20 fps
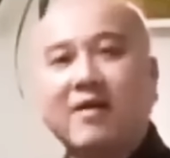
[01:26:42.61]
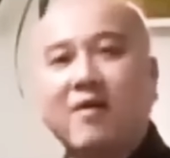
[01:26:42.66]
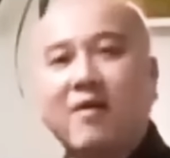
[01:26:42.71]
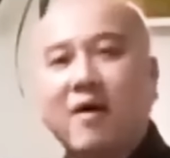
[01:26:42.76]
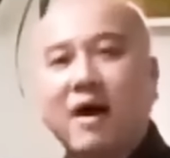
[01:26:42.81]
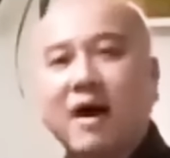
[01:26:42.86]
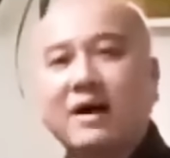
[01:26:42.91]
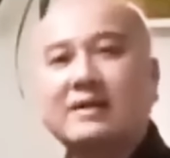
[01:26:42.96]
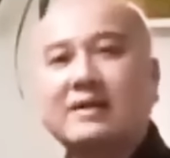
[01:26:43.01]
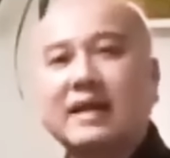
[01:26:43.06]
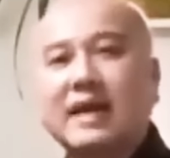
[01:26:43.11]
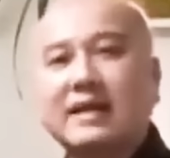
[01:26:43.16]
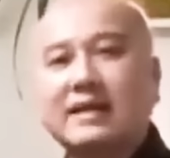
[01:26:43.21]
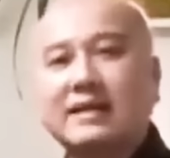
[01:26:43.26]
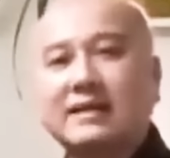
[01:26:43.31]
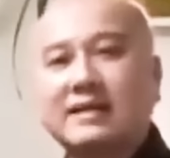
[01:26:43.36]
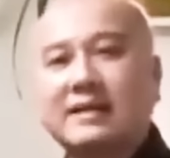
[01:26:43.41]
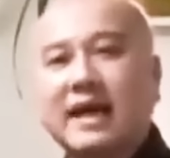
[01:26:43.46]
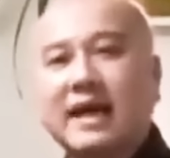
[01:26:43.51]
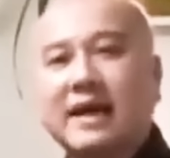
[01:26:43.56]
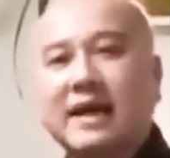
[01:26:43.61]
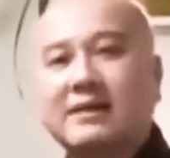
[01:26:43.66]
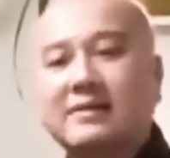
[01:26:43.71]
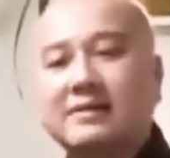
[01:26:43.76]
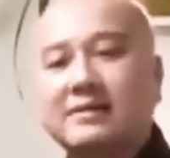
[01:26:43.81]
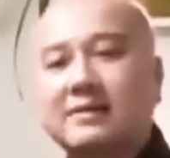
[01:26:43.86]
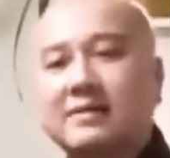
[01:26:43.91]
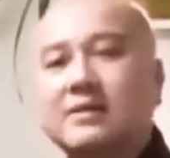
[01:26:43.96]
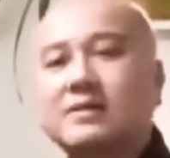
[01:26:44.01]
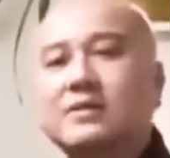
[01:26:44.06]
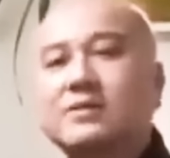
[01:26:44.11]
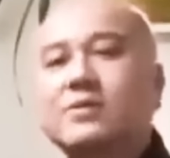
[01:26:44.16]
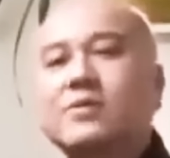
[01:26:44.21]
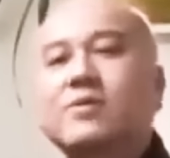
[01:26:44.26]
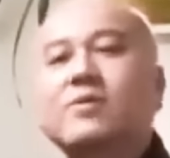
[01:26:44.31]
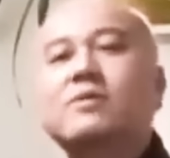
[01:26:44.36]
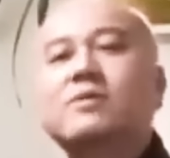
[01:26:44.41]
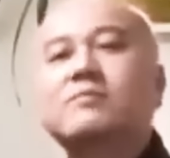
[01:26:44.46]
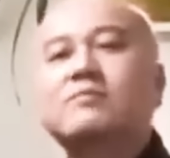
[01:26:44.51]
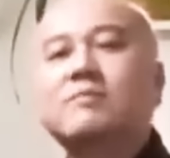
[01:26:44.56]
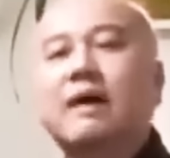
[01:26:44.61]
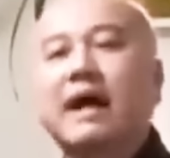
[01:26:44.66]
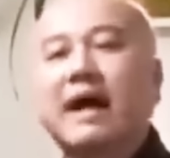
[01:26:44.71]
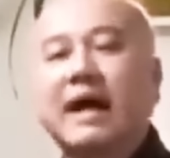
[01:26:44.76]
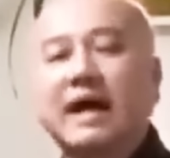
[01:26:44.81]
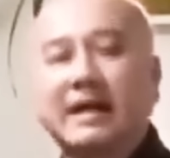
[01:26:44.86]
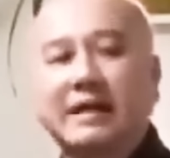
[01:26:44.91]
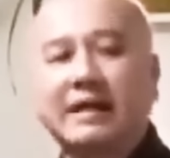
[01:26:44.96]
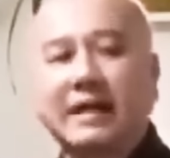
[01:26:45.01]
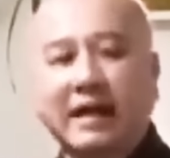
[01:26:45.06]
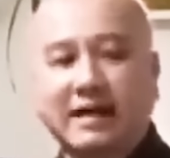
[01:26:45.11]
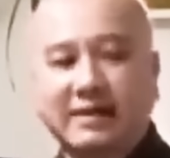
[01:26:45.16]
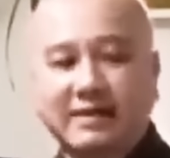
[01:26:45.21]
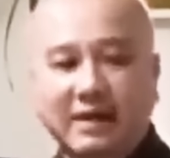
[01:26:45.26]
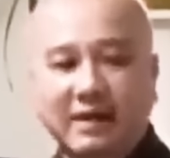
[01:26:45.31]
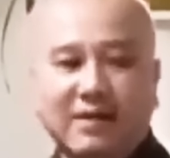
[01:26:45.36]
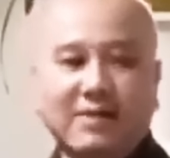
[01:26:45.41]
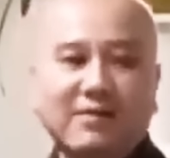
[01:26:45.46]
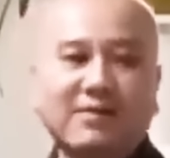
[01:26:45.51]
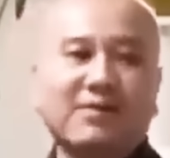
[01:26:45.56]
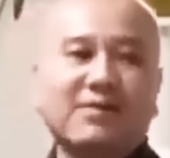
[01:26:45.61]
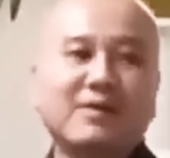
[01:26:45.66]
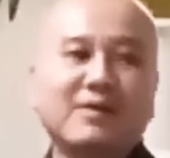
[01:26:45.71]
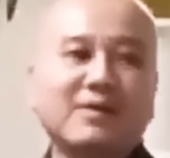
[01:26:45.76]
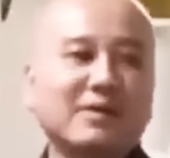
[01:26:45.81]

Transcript: hóa thành than lửa nuốt mà đặng đâu.